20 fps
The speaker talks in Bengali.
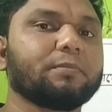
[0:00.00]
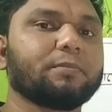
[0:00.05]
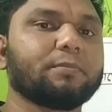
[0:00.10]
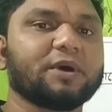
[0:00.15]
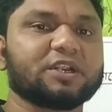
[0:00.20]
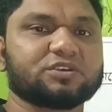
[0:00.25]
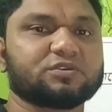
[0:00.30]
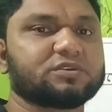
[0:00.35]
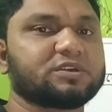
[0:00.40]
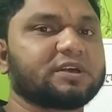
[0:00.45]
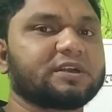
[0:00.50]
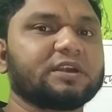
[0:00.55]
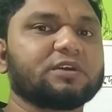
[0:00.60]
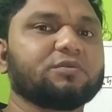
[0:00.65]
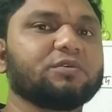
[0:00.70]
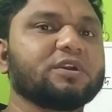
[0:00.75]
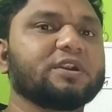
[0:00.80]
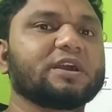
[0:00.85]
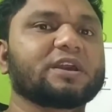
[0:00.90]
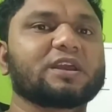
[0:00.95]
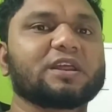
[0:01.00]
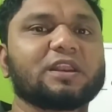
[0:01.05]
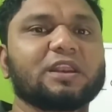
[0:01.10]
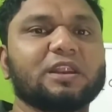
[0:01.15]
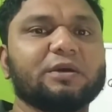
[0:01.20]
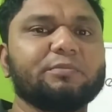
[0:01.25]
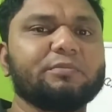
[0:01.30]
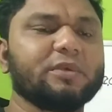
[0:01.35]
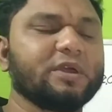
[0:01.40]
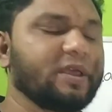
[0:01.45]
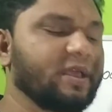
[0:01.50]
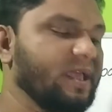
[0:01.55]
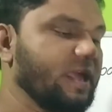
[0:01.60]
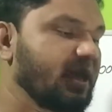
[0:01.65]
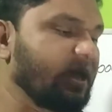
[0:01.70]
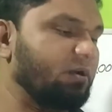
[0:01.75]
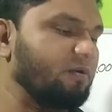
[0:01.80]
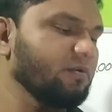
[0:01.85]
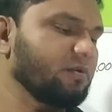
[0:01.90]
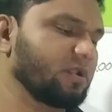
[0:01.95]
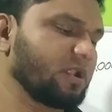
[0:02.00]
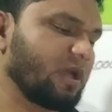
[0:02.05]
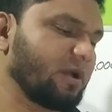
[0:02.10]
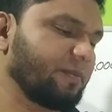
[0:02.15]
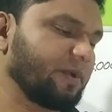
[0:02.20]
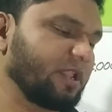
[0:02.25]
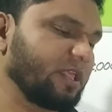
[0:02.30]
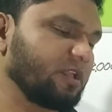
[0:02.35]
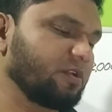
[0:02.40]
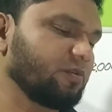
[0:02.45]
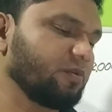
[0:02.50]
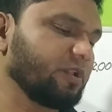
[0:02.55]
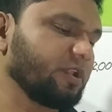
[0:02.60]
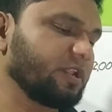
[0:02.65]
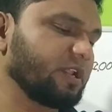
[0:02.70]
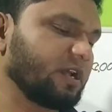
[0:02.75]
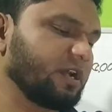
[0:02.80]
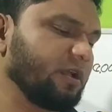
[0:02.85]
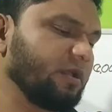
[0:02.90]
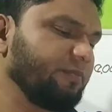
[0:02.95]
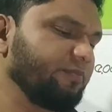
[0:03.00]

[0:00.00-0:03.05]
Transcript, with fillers: পাঁচশো টাকায় ঘড়িটা কিনলাম এখন আমার এই ঘড়িটা